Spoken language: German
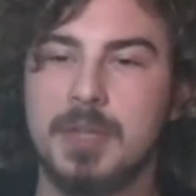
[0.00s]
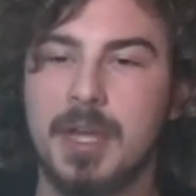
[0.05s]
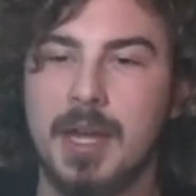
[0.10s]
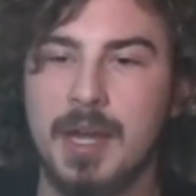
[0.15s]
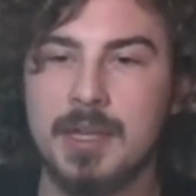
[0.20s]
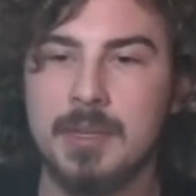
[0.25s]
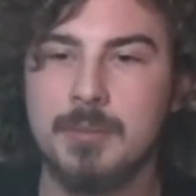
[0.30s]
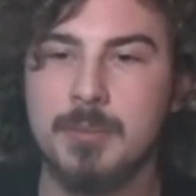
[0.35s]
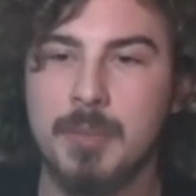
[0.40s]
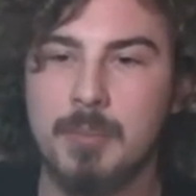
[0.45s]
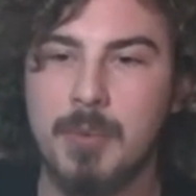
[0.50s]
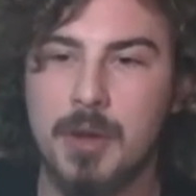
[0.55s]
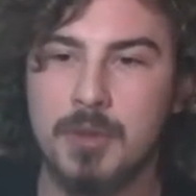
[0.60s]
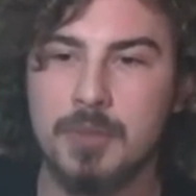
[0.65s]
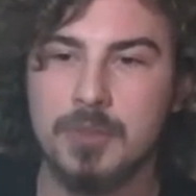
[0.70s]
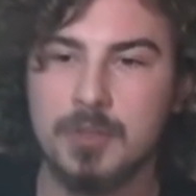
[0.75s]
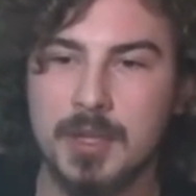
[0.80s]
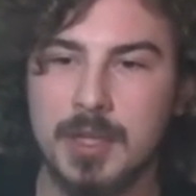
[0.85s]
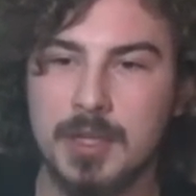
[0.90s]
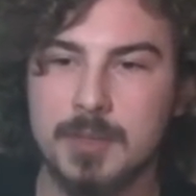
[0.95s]
gerade beim
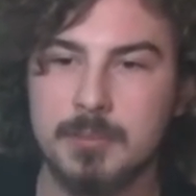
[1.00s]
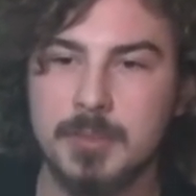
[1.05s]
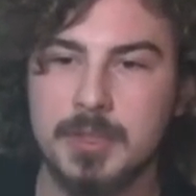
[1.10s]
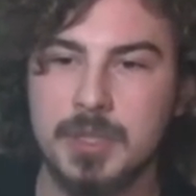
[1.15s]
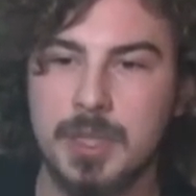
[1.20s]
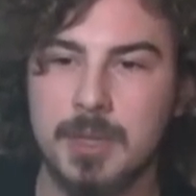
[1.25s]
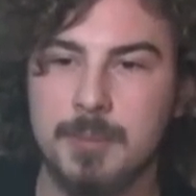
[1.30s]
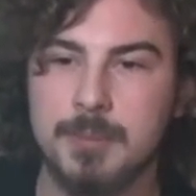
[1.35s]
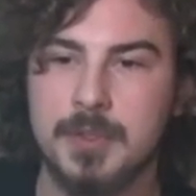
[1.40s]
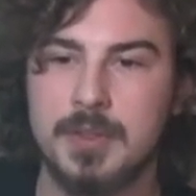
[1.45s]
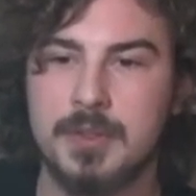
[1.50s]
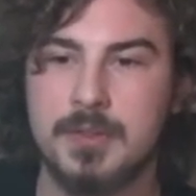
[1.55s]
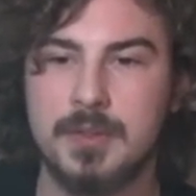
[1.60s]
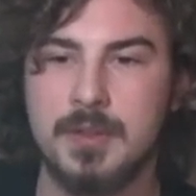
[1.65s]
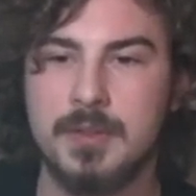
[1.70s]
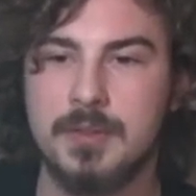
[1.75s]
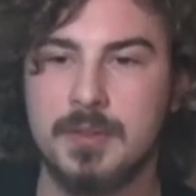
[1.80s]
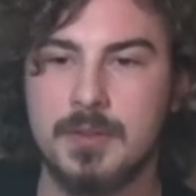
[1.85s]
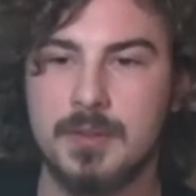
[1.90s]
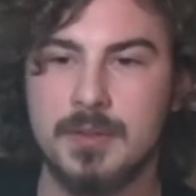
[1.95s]
Ausatmen habt,
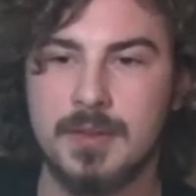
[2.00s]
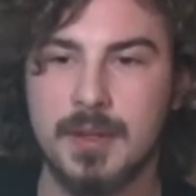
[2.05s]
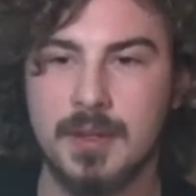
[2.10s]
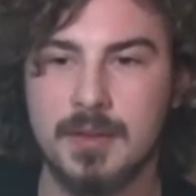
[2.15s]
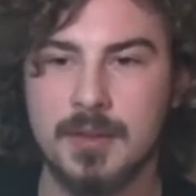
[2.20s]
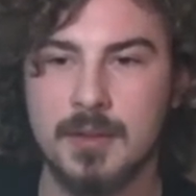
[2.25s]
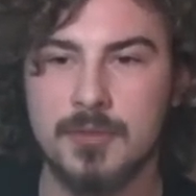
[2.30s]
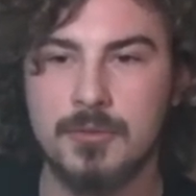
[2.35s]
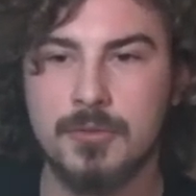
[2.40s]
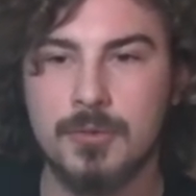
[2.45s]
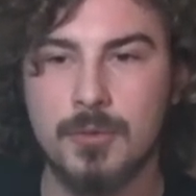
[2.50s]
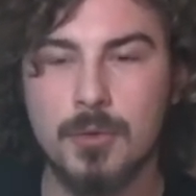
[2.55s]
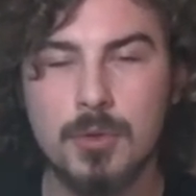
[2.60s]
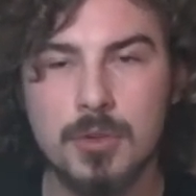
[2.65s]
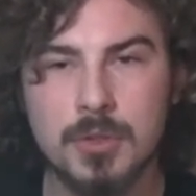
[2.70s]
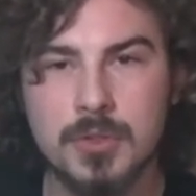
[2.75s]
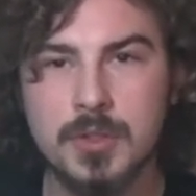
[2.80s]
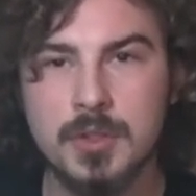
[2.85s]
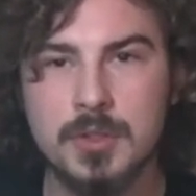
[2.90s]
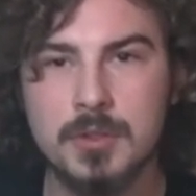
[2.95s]
ist diese sehr, sehr
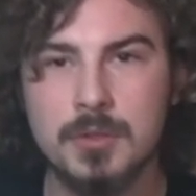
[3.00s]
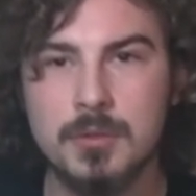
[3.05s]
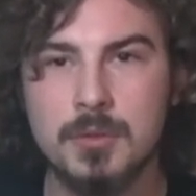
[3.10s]
fruchtige